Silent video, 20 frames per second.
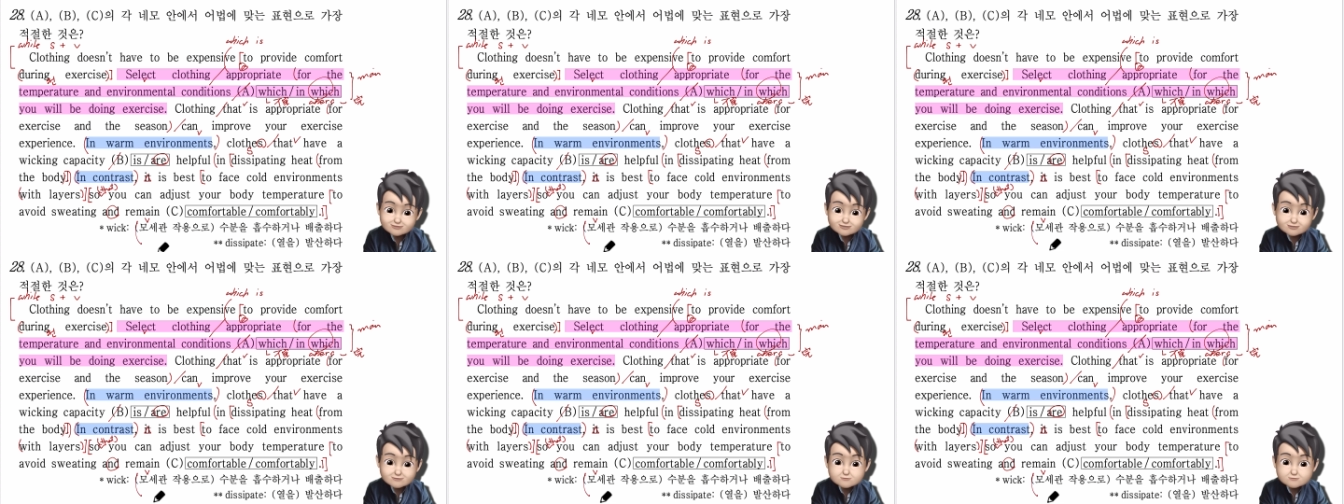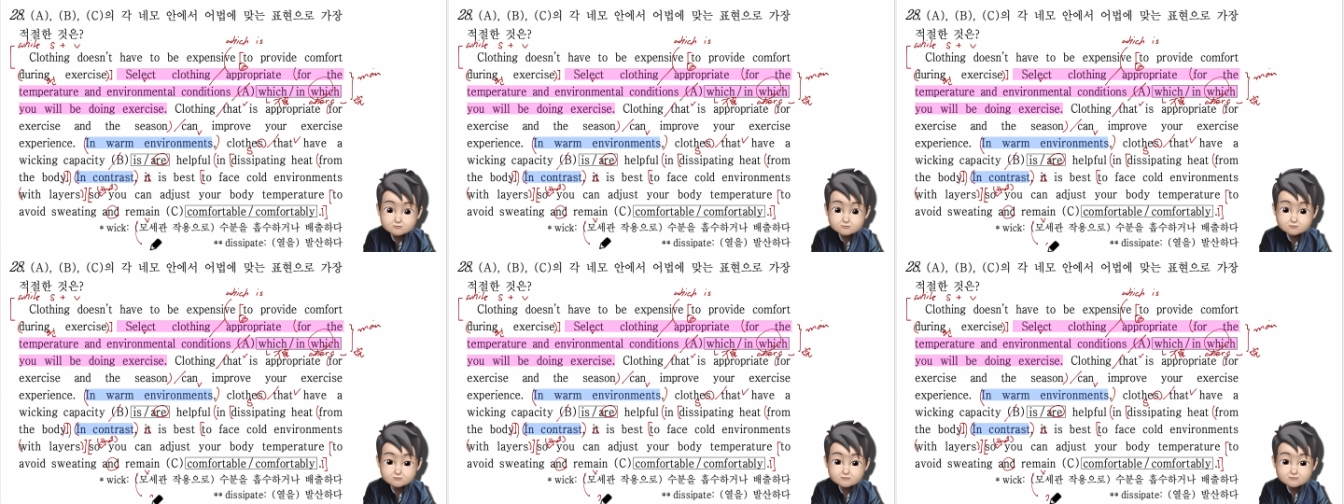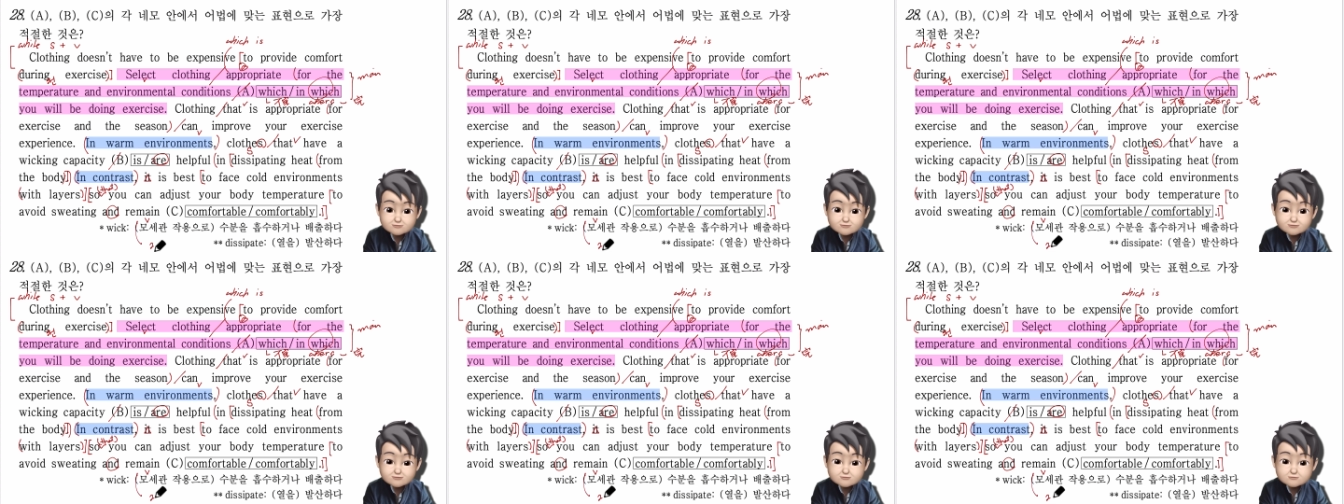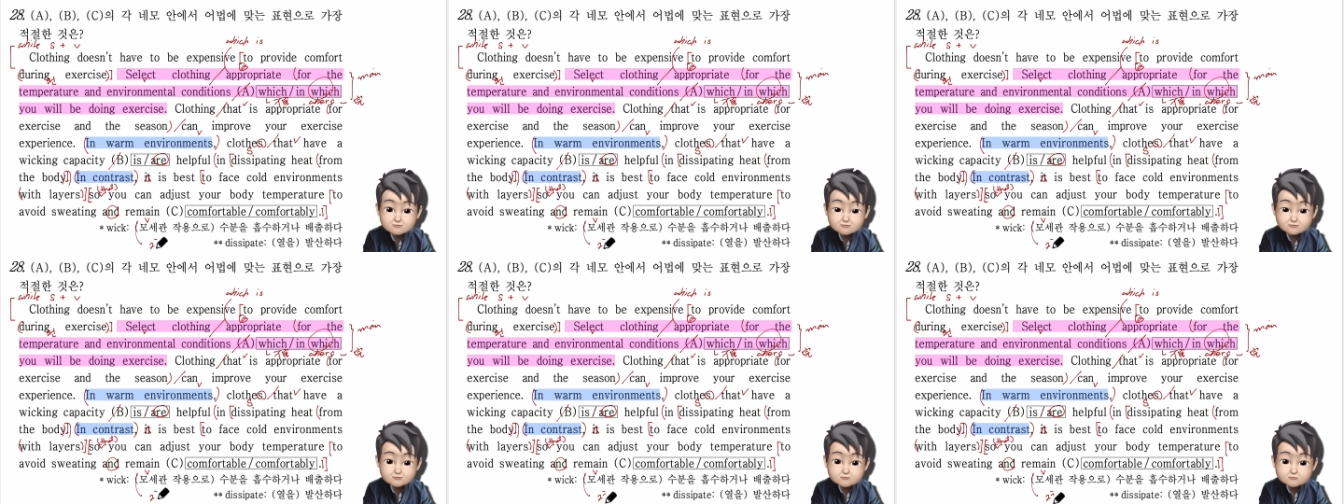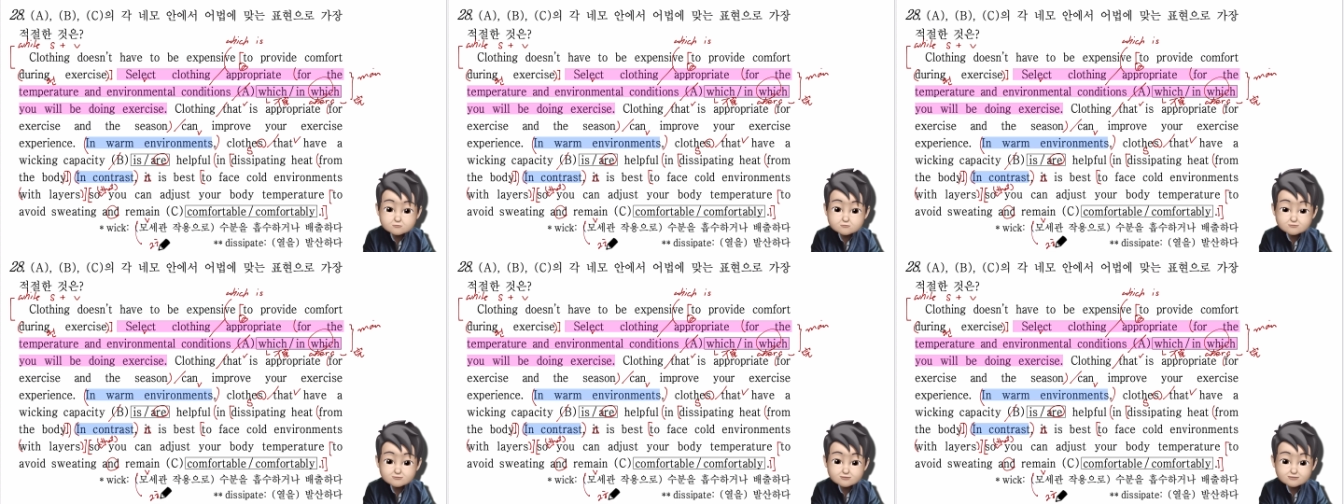대표적인 이형식
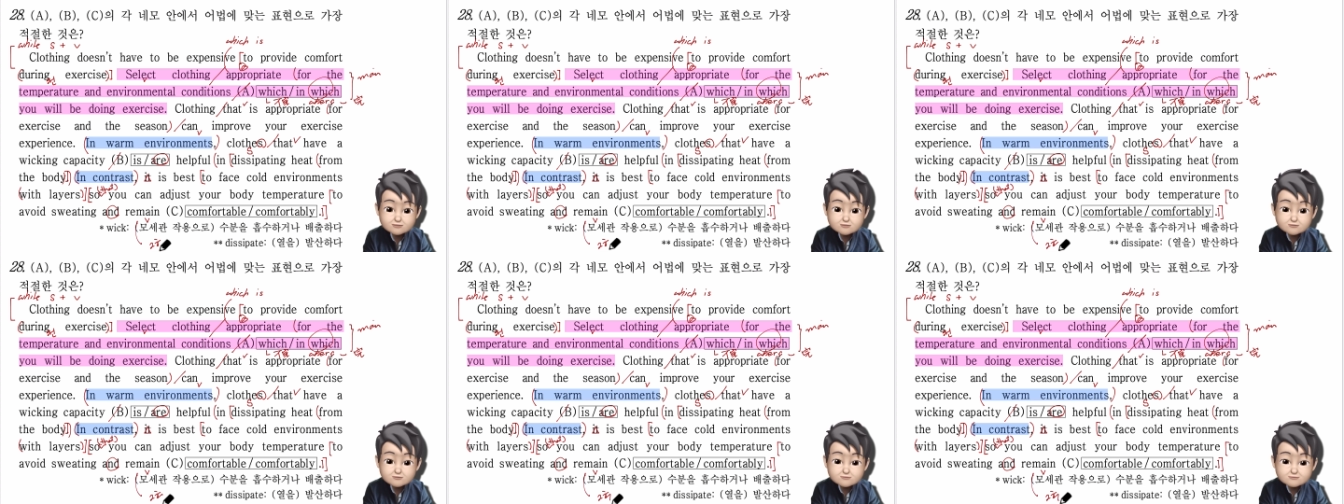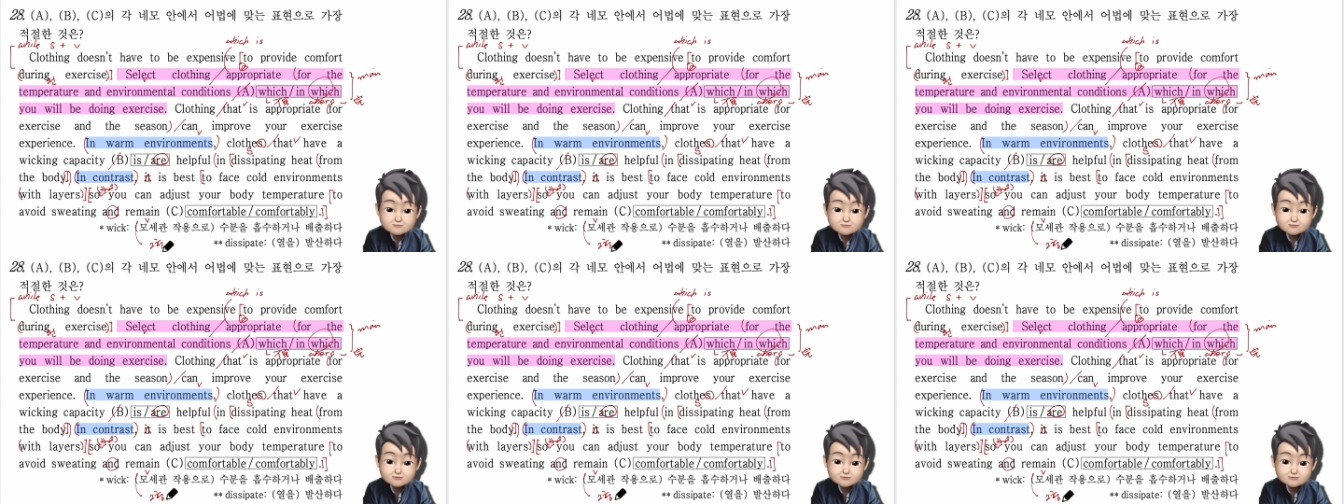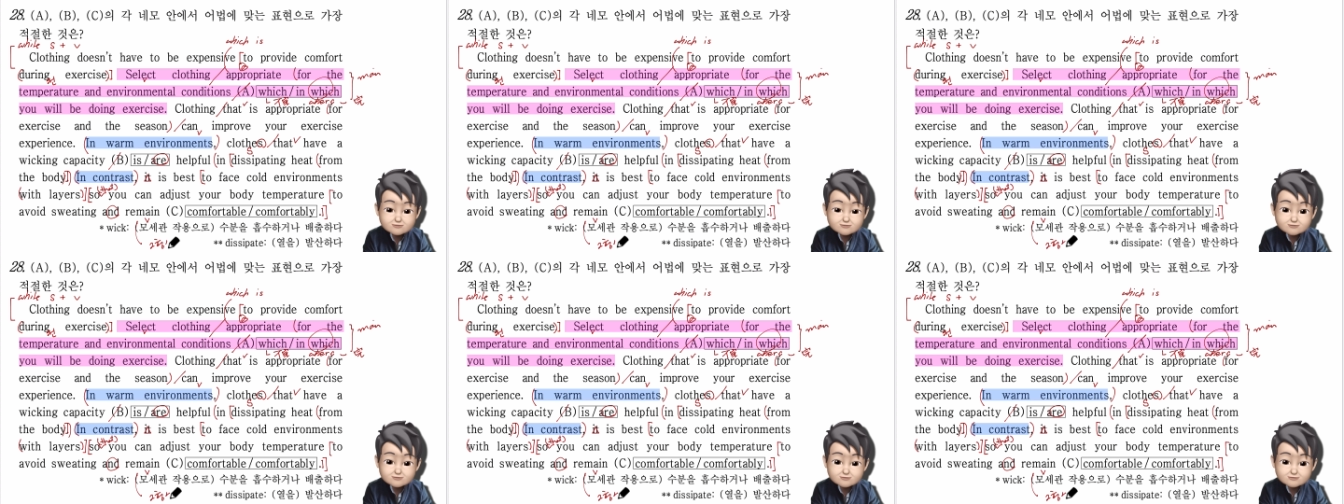동사야. remain.